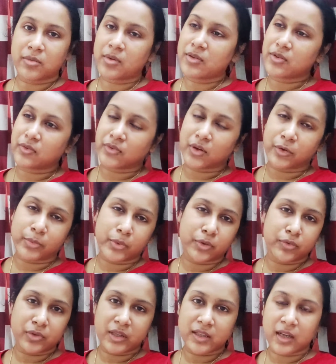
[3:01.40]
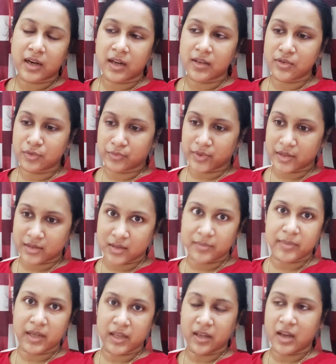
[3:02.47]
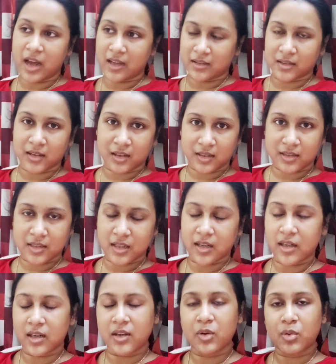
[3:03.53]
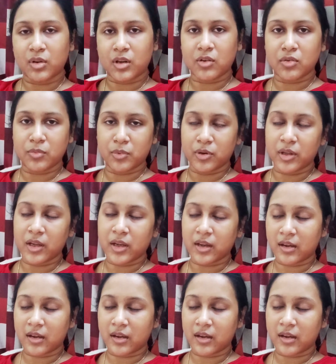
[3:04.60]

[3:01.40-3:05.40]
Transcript: স্বভাব সোফার উপর উঠে দাঁড়ায় সোফার যে মানে হাত রাখার জায়গাটা ওটার উপরে